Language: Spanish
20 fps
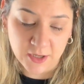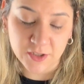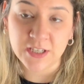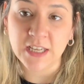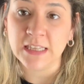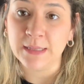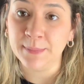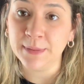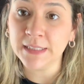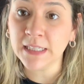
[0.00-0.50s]
o
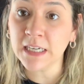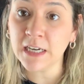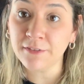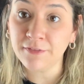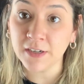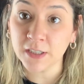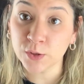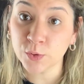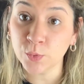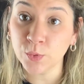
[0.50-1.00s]
sea, te mandan la
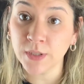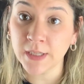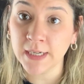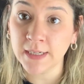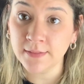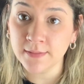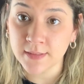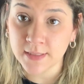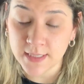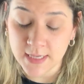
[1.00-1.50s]

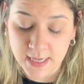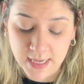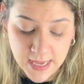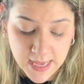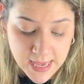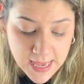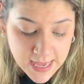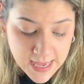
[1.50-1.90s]
factura, ¿sí?